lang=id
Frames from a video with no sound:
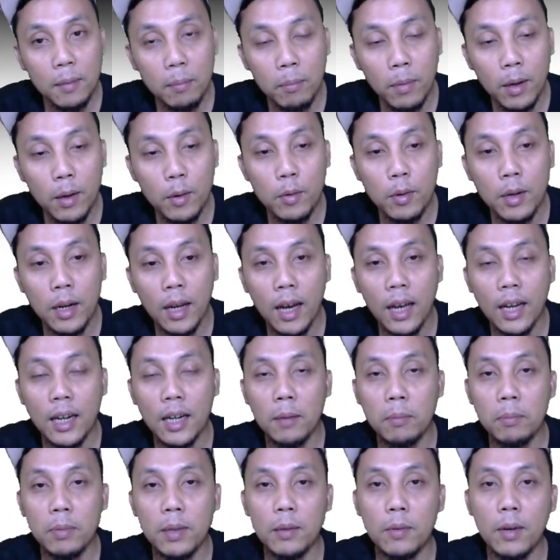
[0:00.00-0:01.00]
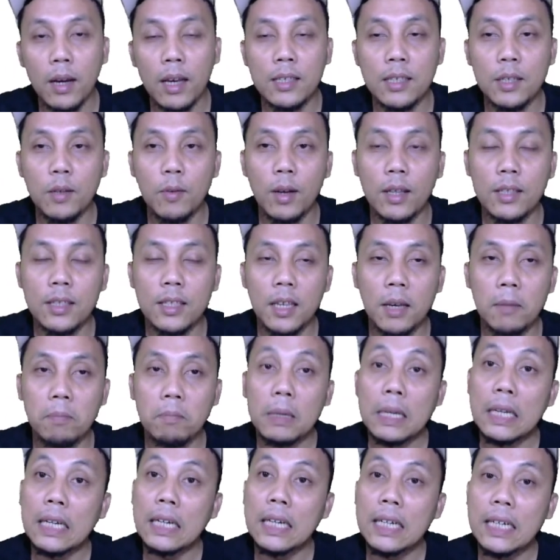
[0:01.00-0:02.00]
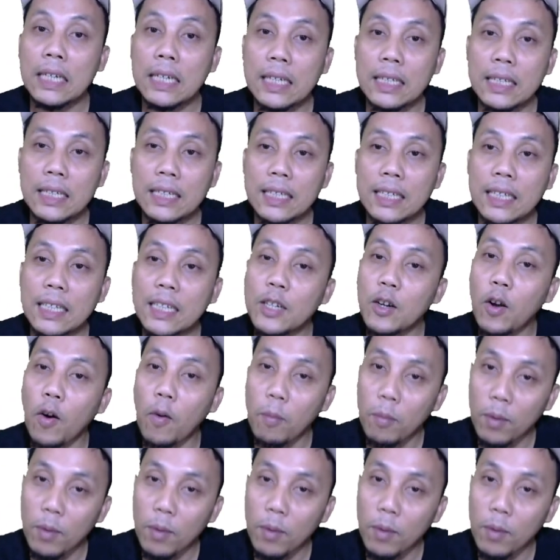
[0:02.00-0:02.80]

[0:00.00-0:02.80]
menggunakan selamat pagi, aplikasi selamat siang, WhatsApp selamat sore, selamat malam,